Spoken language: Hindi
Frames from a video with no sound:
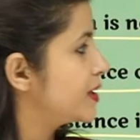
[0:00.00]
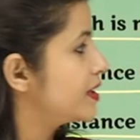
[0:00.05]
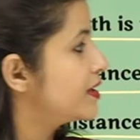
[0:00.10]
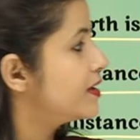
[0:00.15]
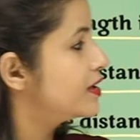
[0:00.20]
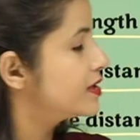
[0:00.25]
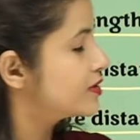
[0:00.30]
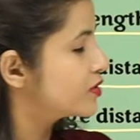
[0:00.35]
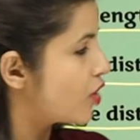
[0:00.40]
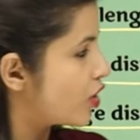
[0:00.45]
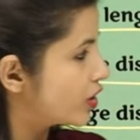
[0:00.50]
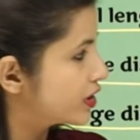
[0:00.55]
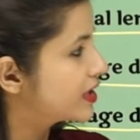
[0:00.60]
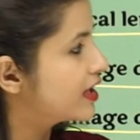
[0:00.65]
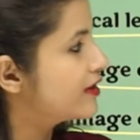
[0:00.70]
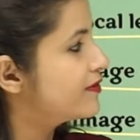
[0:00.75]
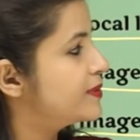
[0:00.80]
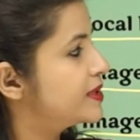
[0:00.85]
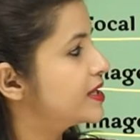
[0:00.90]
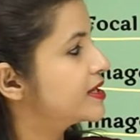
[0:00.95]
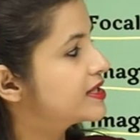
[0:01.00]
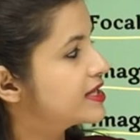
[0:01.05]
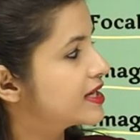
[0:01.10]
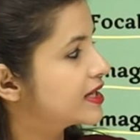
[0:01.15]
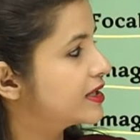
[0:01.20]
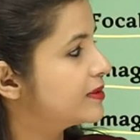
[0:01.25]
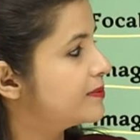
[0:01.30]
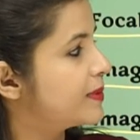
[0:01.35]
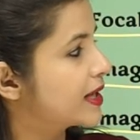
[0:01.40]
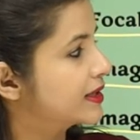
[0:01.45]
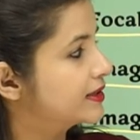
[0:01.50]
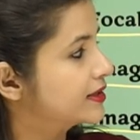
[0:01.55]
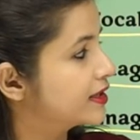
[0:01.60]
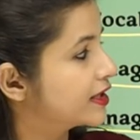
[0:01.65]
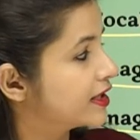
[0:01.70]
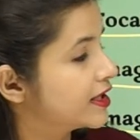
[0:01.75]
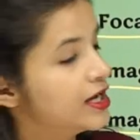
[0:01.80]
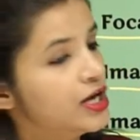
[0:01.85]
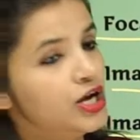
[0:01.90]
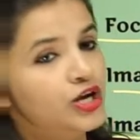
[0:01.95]
में कॉन्केव मिरर की अगर बात
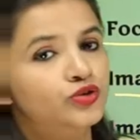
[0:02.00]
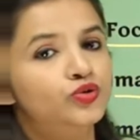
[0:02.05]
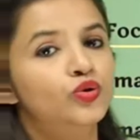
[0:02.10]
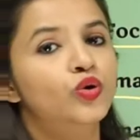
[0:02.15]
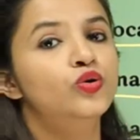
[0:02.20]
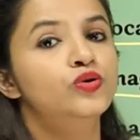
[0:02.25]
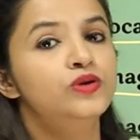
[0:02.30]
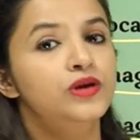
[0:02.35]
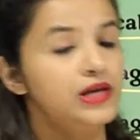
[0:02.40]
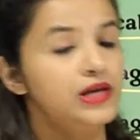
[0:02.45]
करें तो